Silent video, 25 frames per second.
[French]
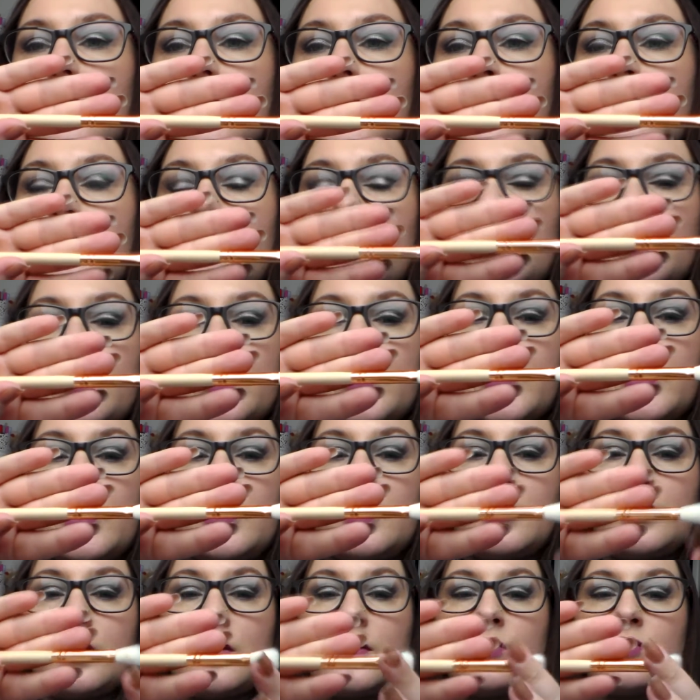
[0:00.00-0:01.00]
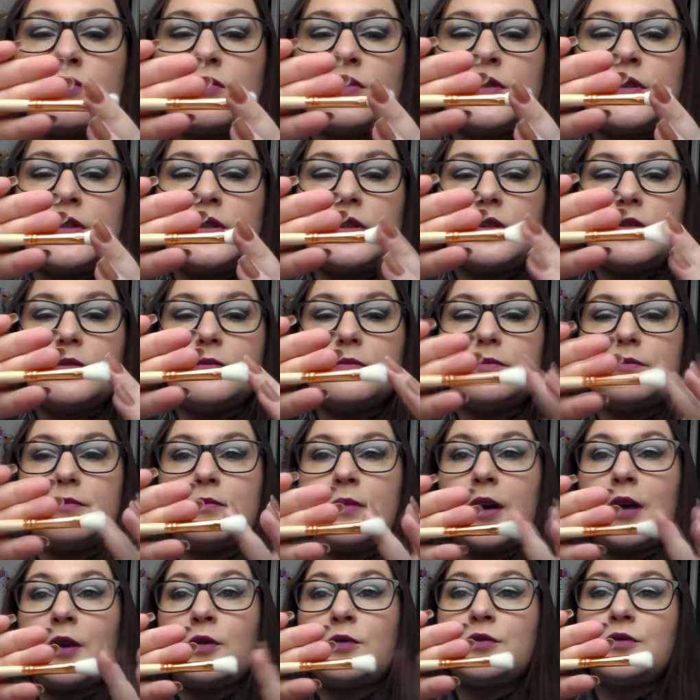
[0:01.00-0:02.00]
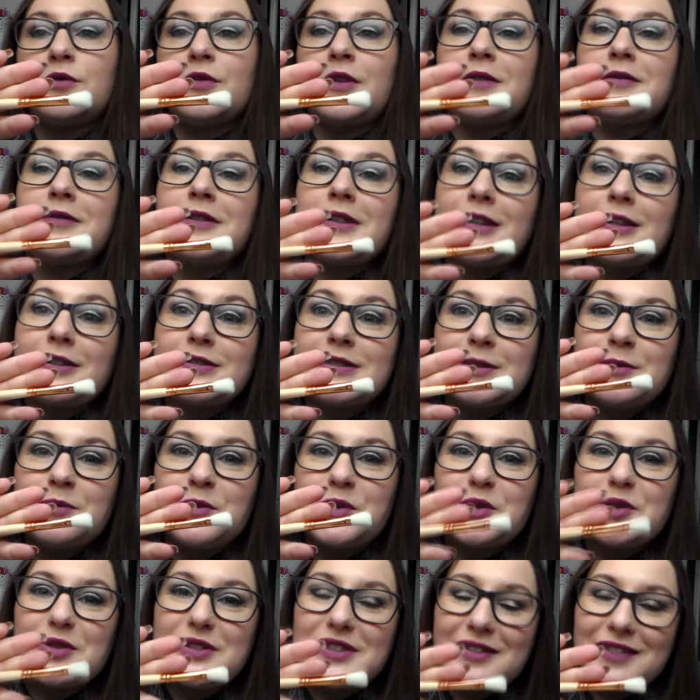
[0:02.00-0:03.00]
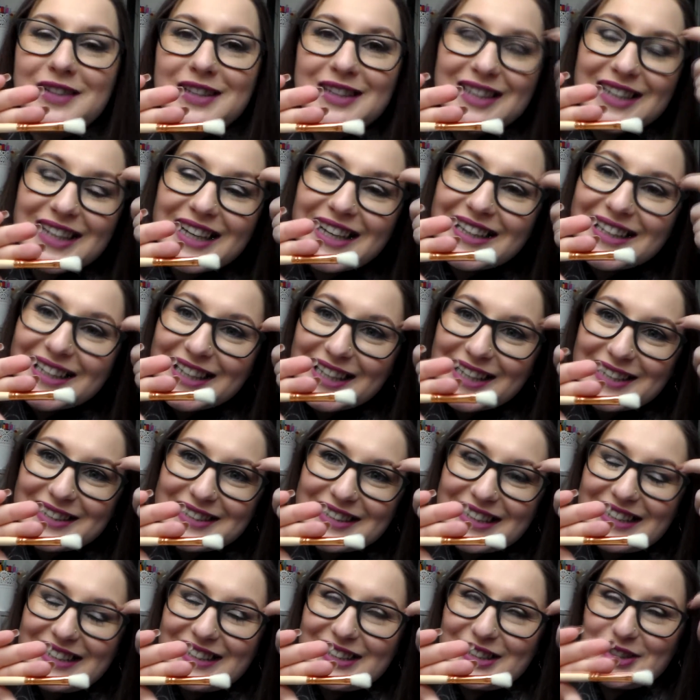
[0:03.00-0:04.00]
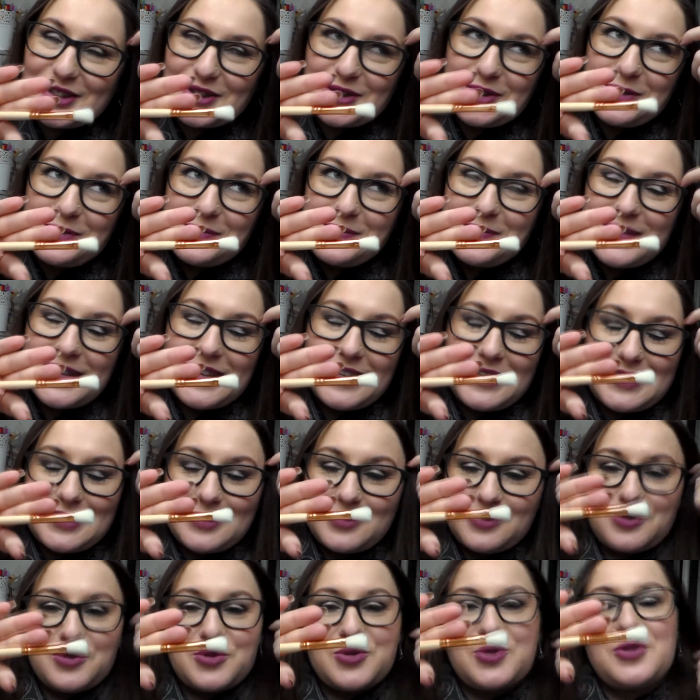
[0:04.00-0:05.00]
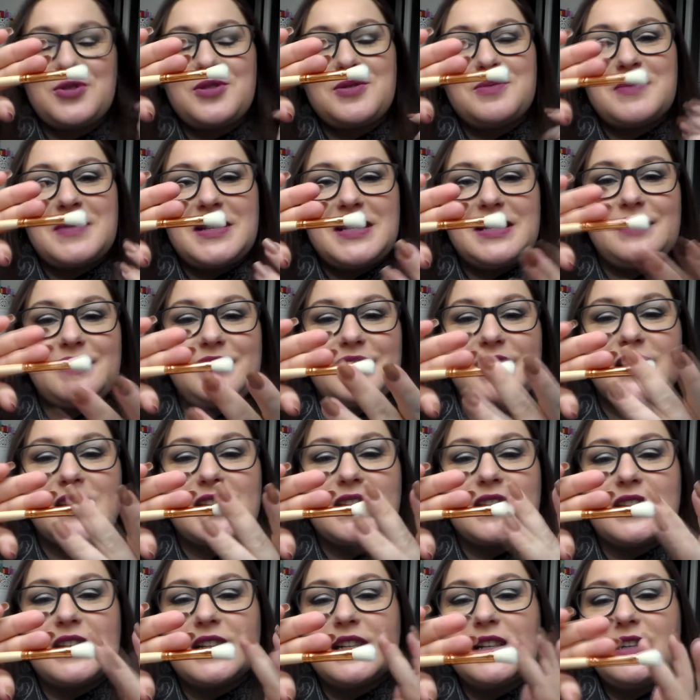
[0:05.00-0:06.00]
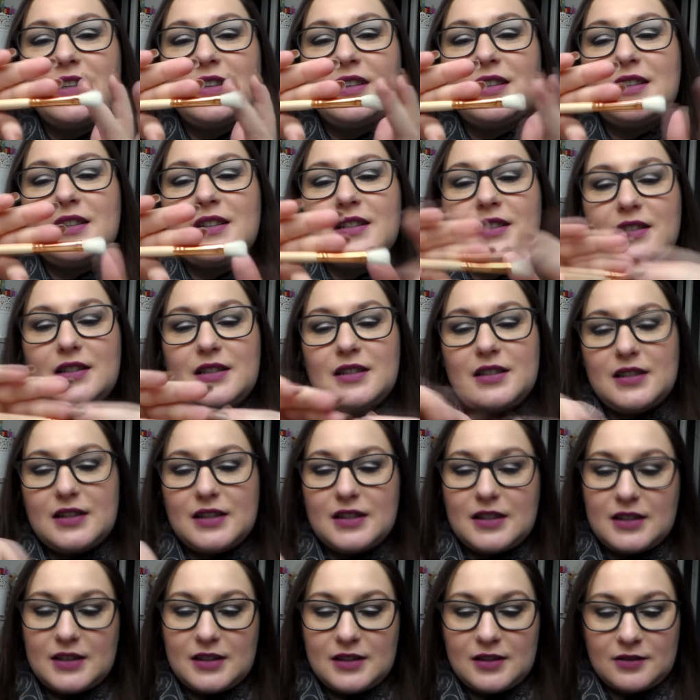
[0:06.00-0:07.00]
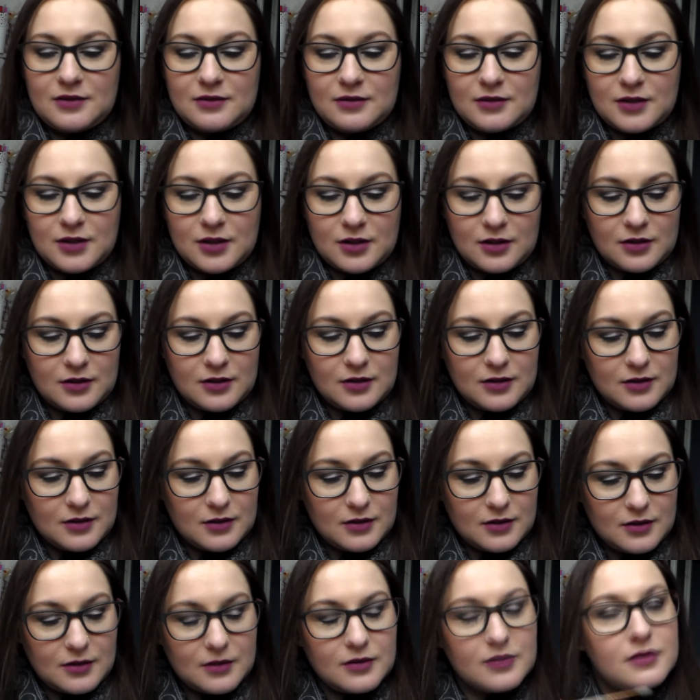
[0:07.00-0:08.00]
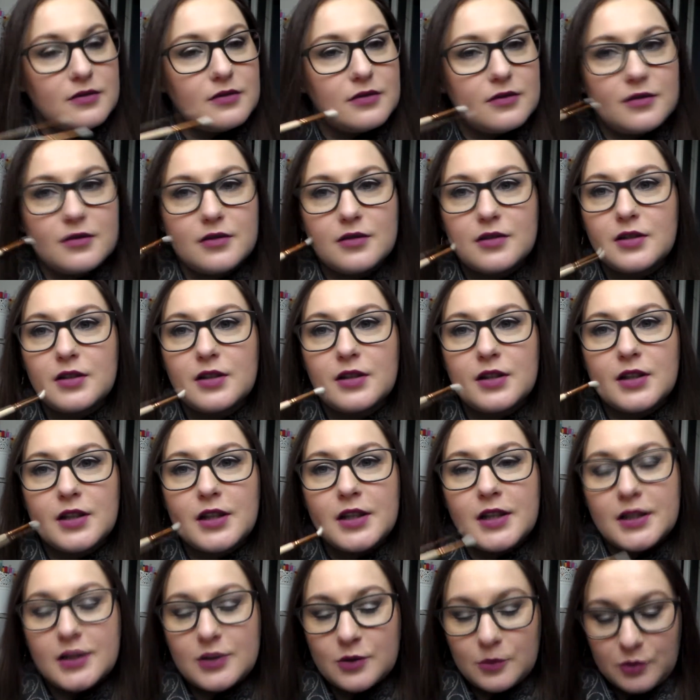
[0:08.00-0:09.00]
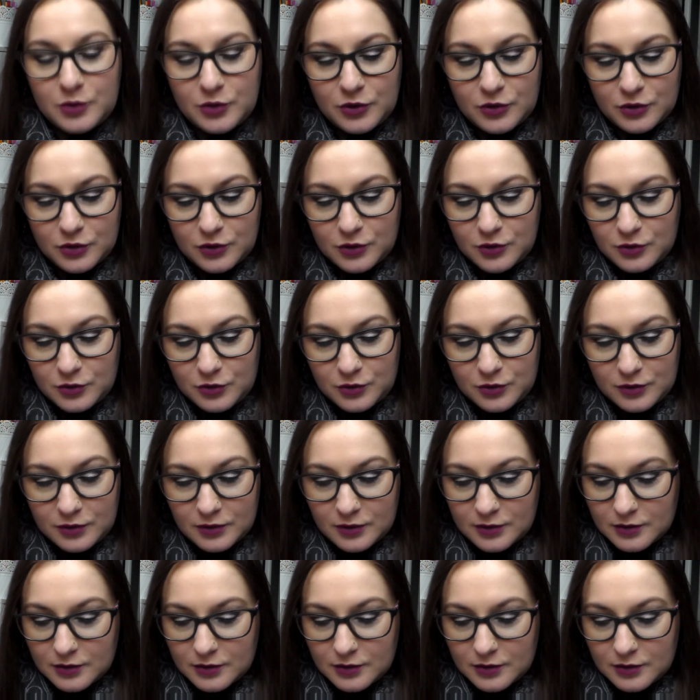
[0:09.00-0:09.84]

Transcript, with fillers: Ils sont très très jolis. Par contre voilà c'est blanc, ça va être très très salissant, mais ils sont juste magnifiques. Oh Donc euh, ils sont plutôt doux.